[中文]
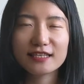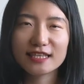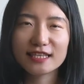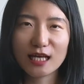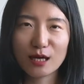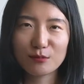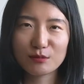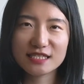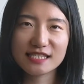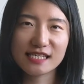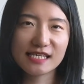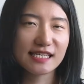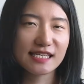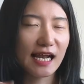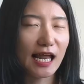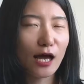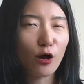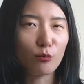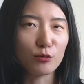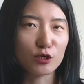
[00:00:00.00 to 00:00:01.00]
那么接下
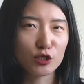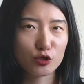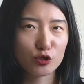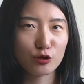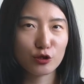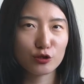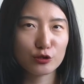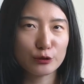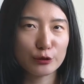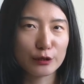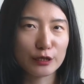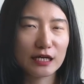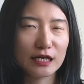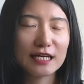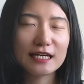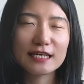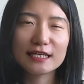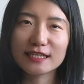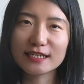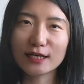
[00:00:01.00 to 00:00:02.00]
来我们说说
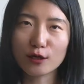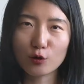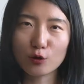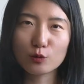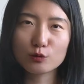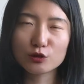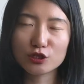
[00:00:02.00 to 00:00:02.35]
人工